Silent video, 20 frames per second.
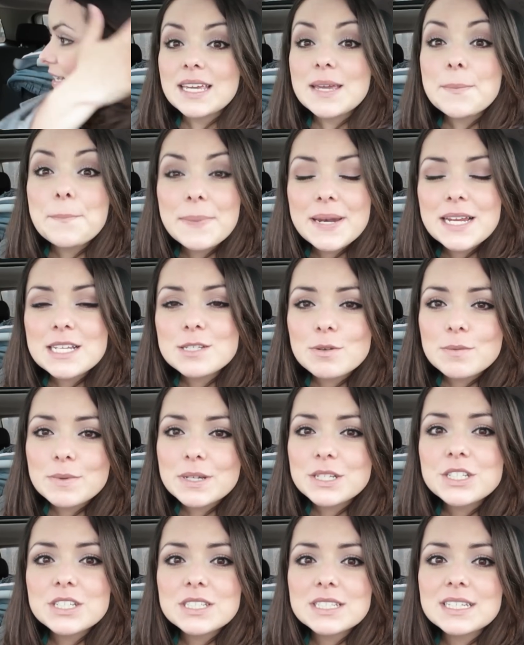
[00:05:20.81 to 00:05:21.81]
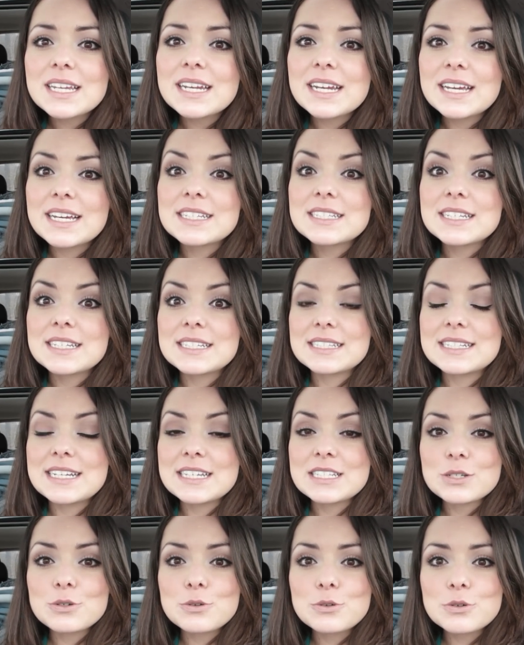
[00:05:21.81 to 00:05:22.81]
E principalmente as crianças.
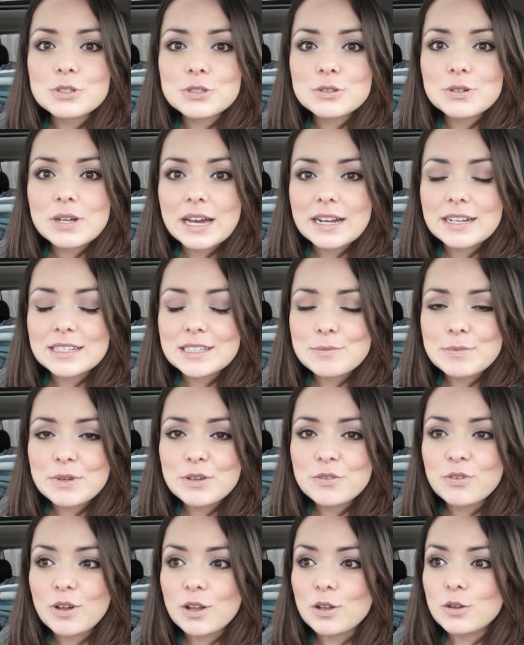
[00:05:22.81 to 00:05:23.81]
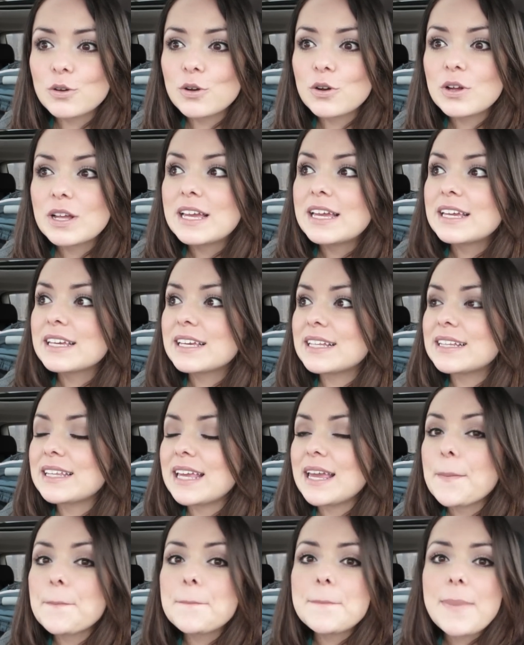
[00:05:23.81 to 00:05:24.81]
Desse curso o cara também falou que
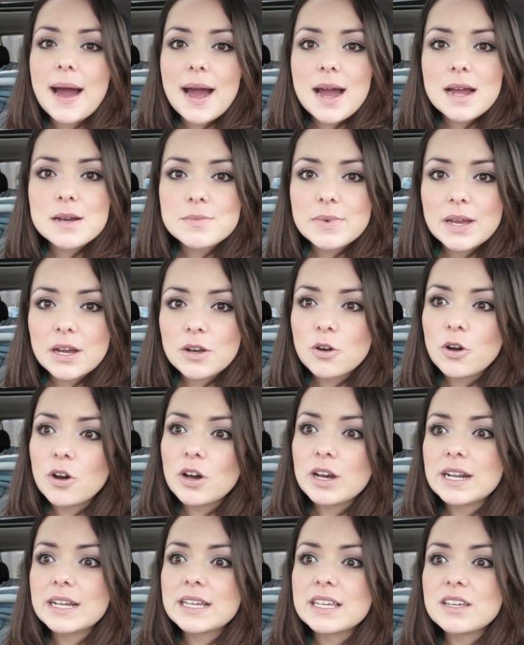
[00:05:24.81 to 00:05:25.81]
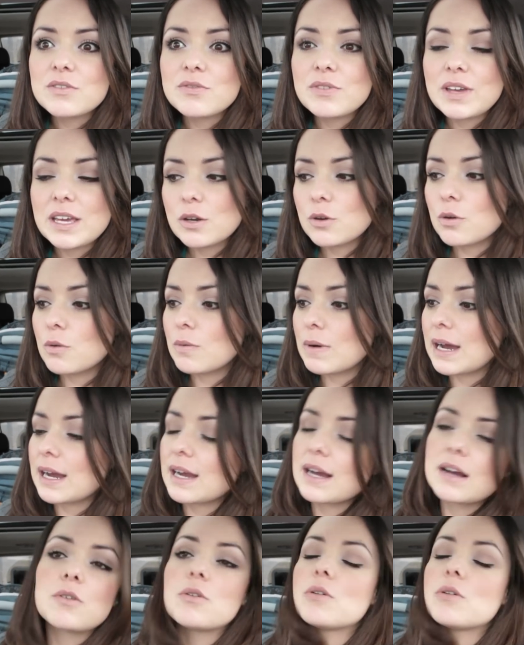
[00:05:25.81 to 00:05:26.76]
tem Barbie agora que vem com a,